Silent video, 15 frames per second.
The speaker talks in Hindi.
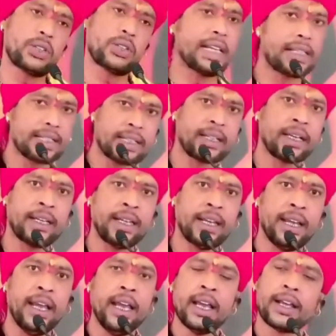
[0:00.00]
श्रेष्ठ
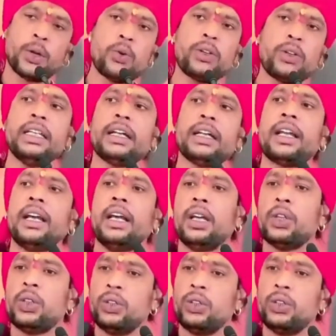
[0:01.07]
करिए क्योंकि अगर